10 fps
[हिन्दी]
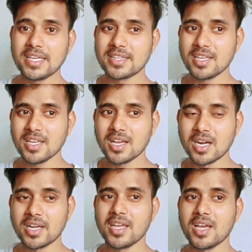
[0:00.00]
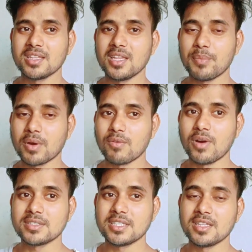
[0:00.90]
यार इतनी घटिया इतनी
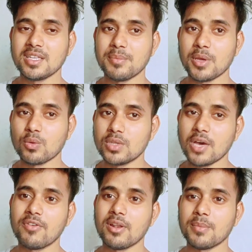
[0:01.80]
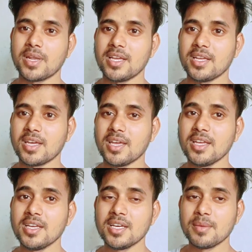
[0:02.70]
बकवास इतनी बेहुदा फिल्म बनाई है
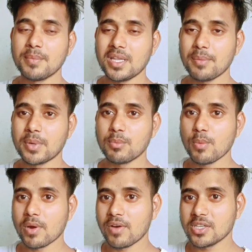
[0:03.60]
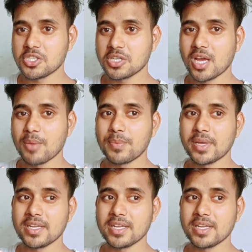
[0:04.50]
मतलब प्रभु भगवान श्री राम